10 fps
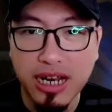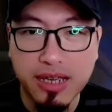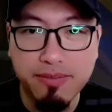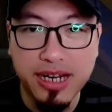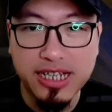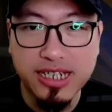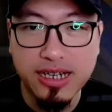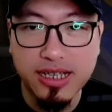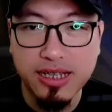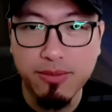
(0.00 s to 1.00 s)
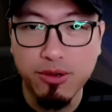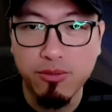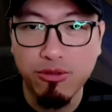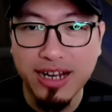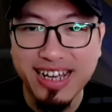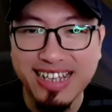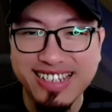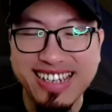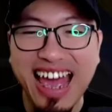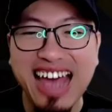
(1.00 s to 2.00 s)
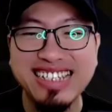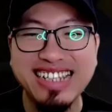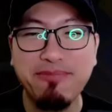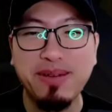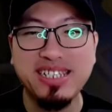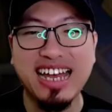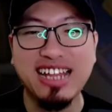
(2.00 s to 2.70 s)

ya laki milisnya kita belum buka nih guys. Yes, dapat